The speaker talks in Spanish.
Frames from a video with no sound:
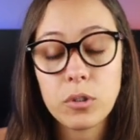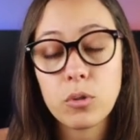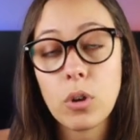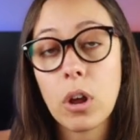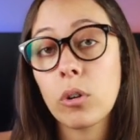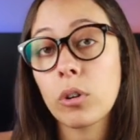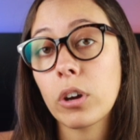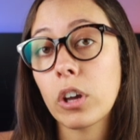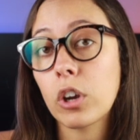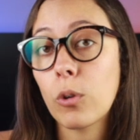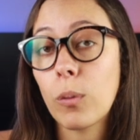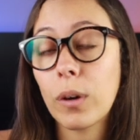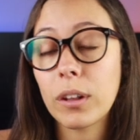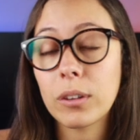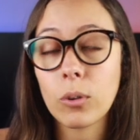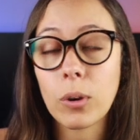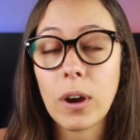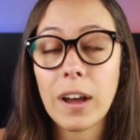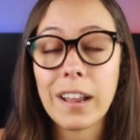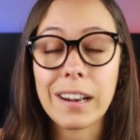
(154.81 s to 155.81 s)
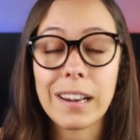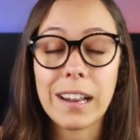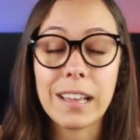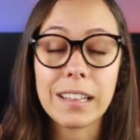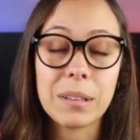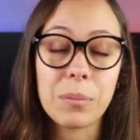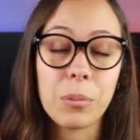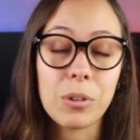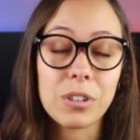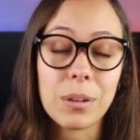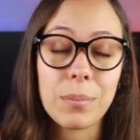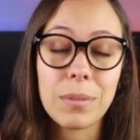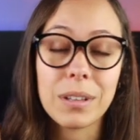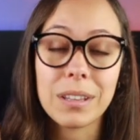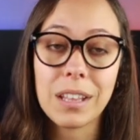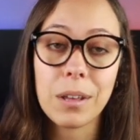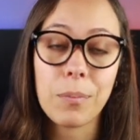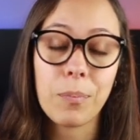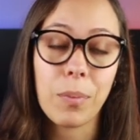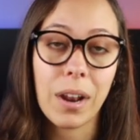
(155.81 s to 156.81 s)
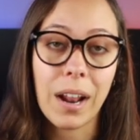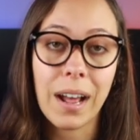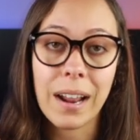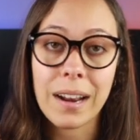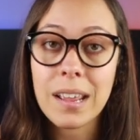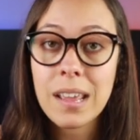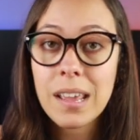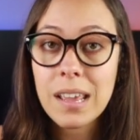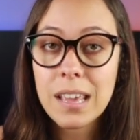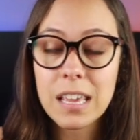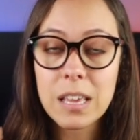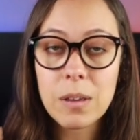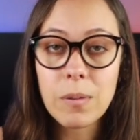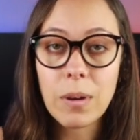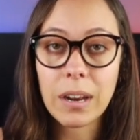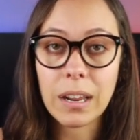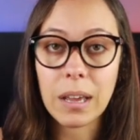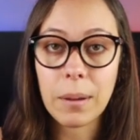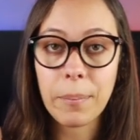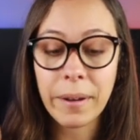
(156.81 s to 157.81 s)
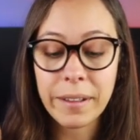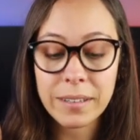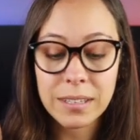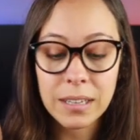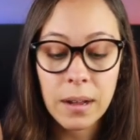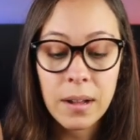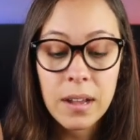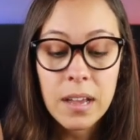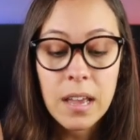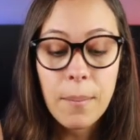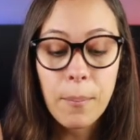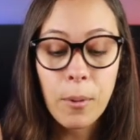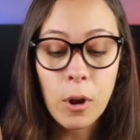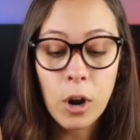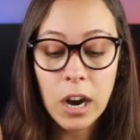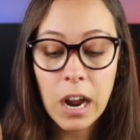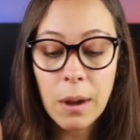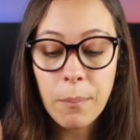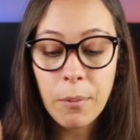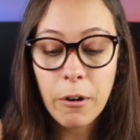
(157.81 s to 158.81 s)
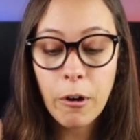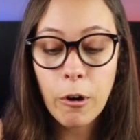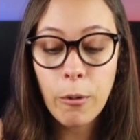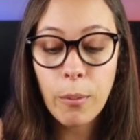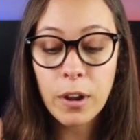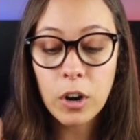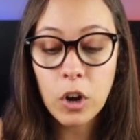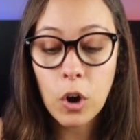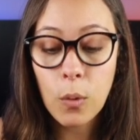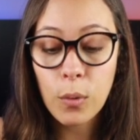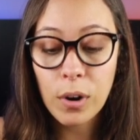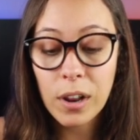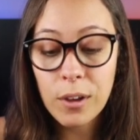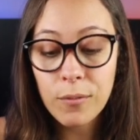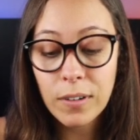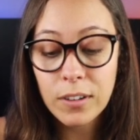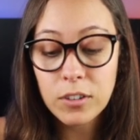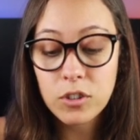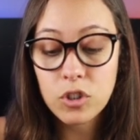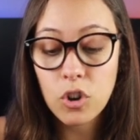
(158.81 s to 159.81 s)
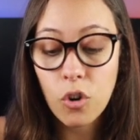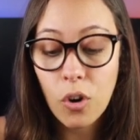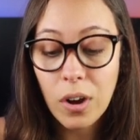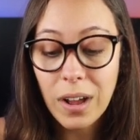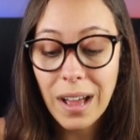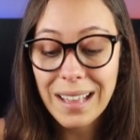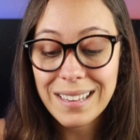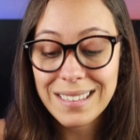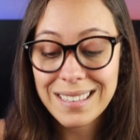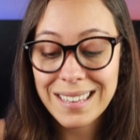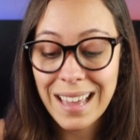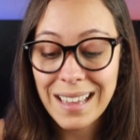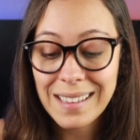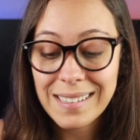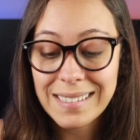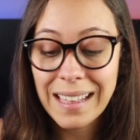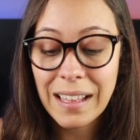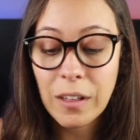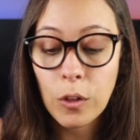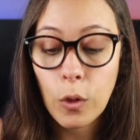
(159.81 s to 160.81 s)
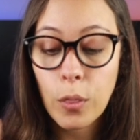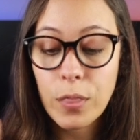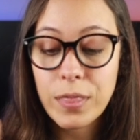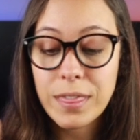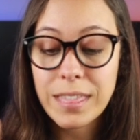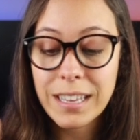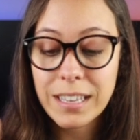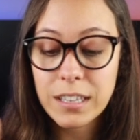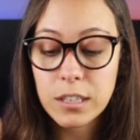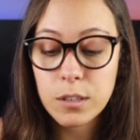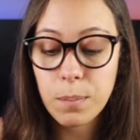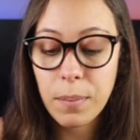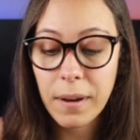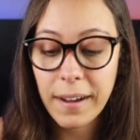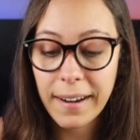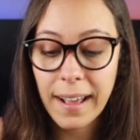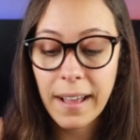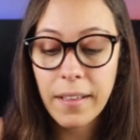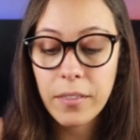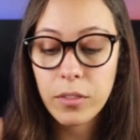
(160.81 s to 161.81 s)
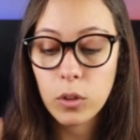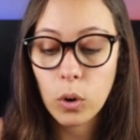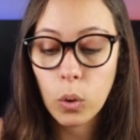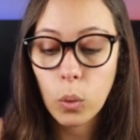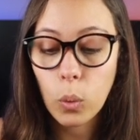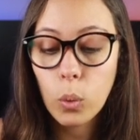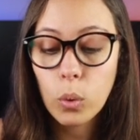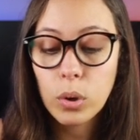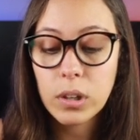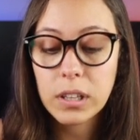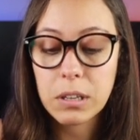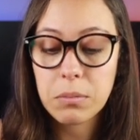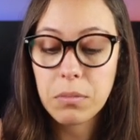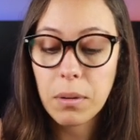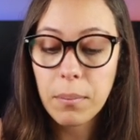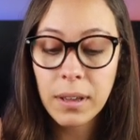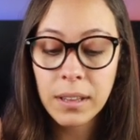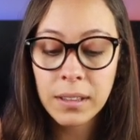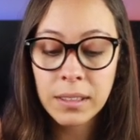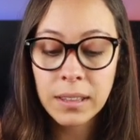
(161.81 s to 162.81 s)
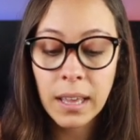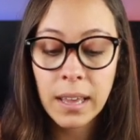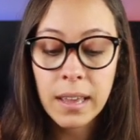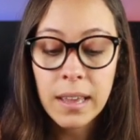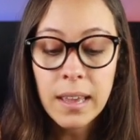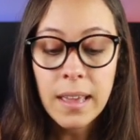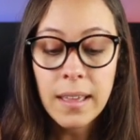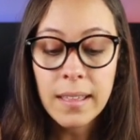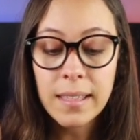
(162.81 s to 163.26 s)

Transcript: Eso es algo que nos va a tocar lastimosamente esperar y ver qué pasa, pero acá podemos ver cómo la inflación se ha estado disparando últimamente.